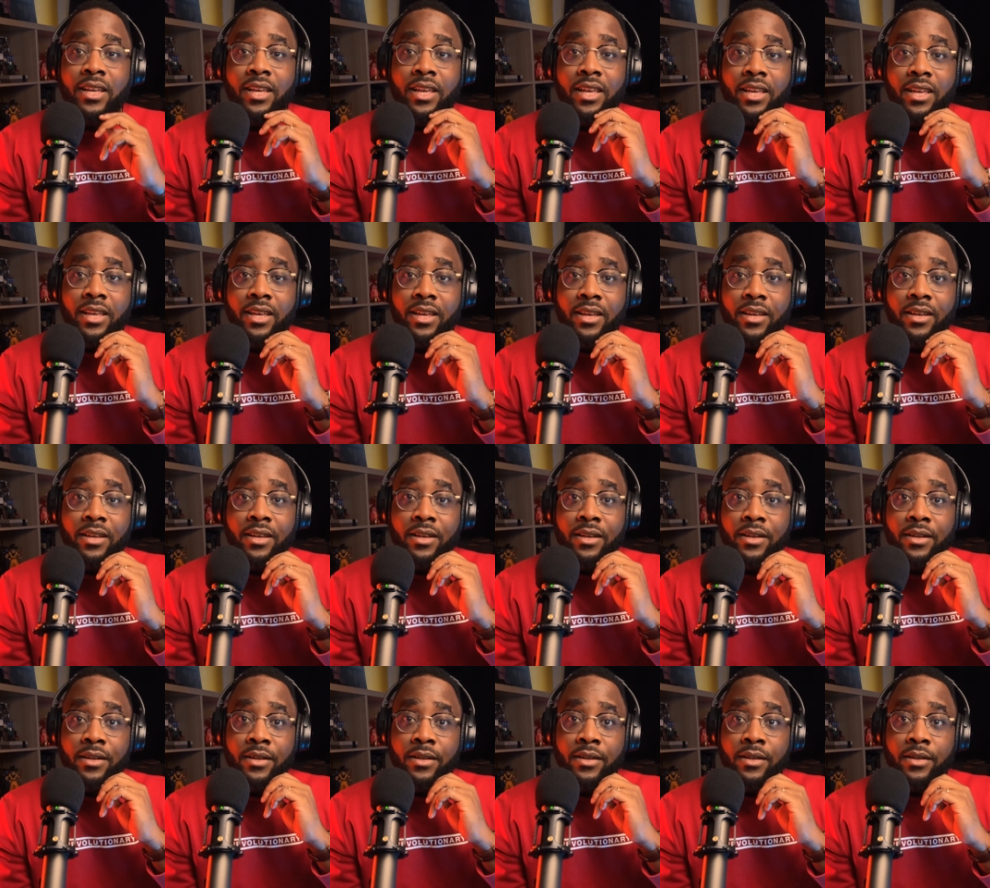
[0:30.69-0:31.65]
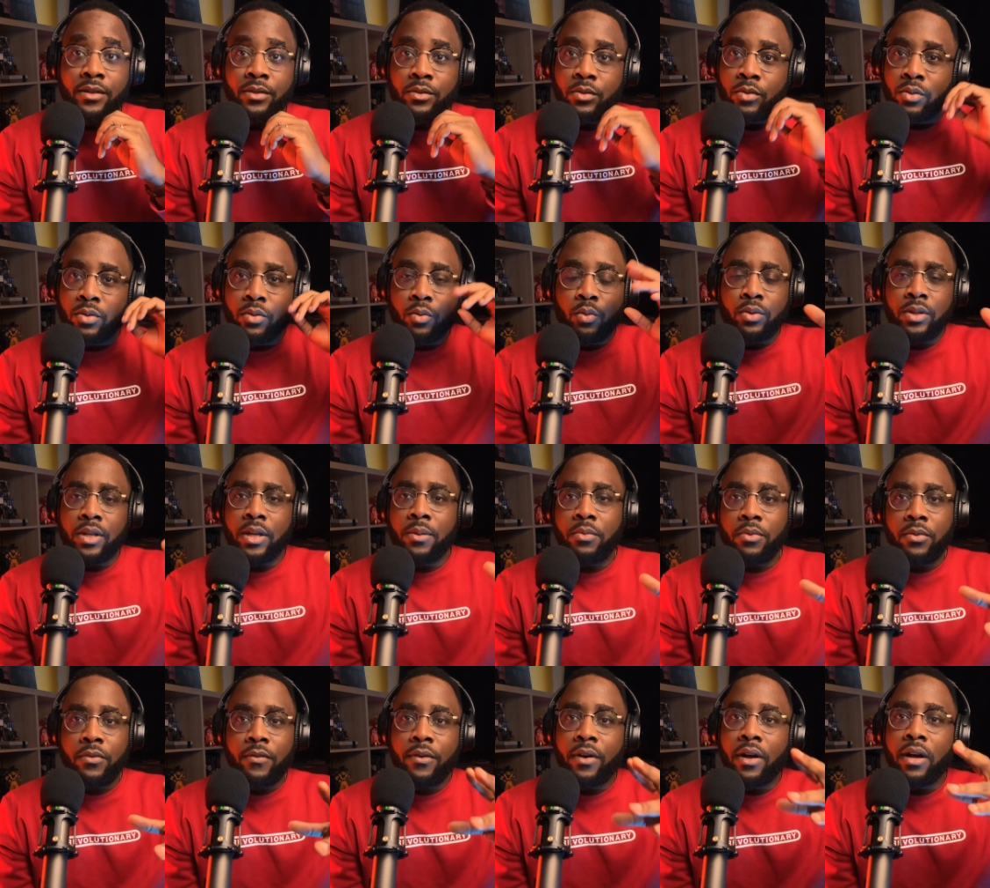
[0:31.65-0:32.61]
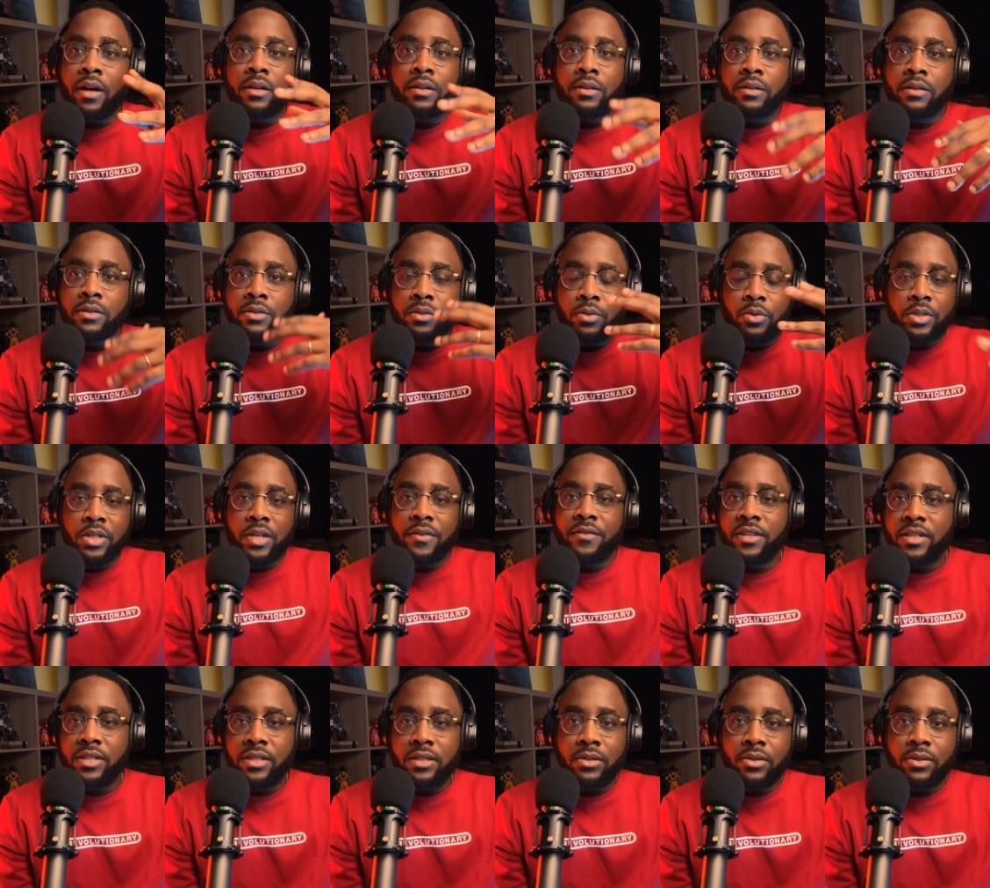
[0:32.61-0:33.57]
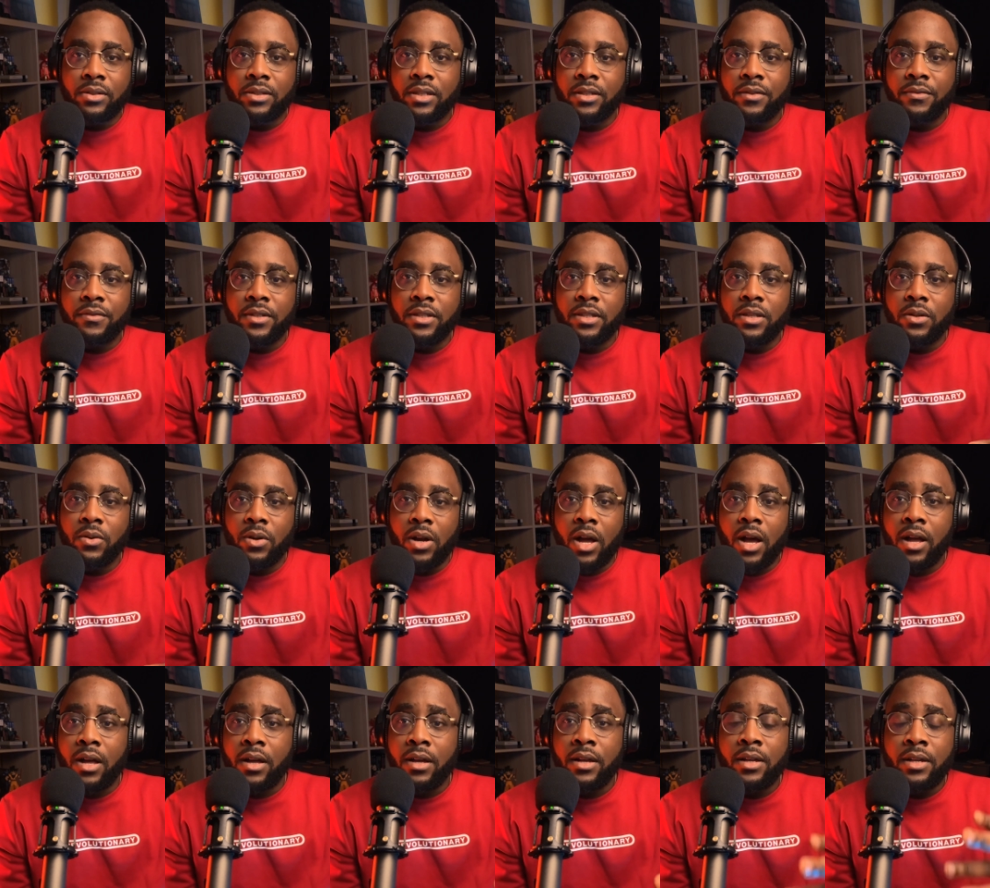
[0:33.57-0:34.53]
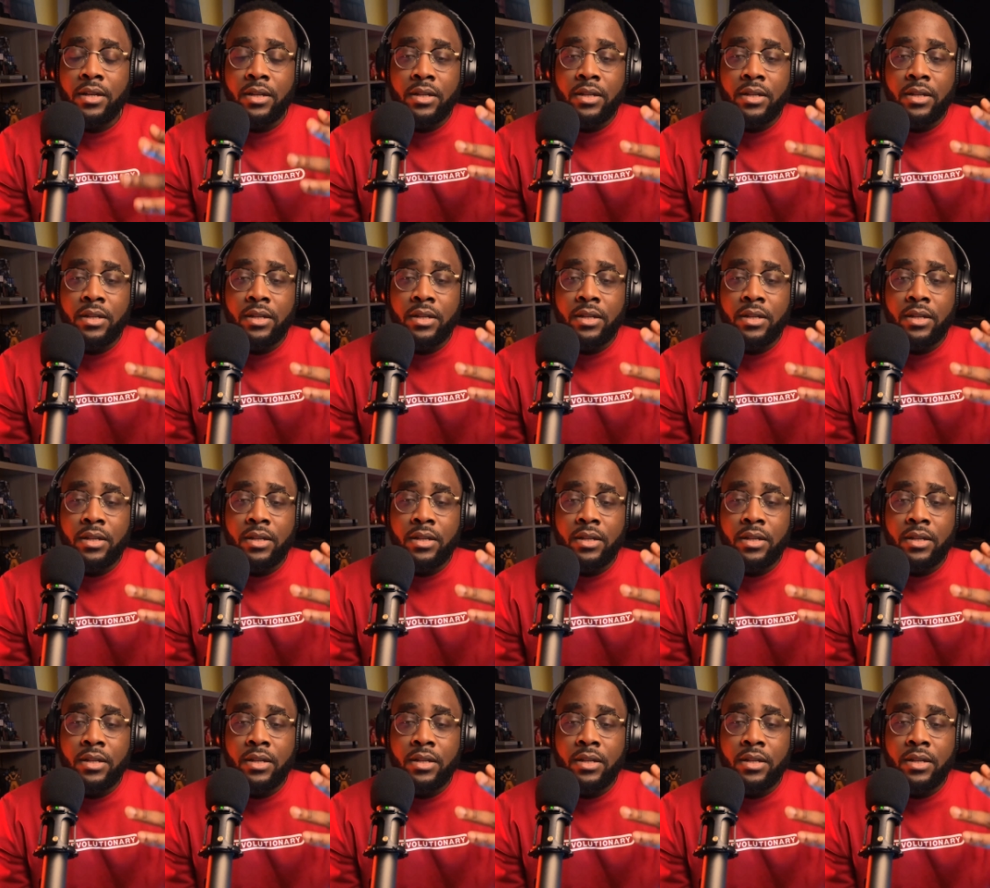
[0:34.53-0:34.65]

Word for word: Et euh, donc, au début, enfin, ce que j'avais dit dans cette vidéo-là,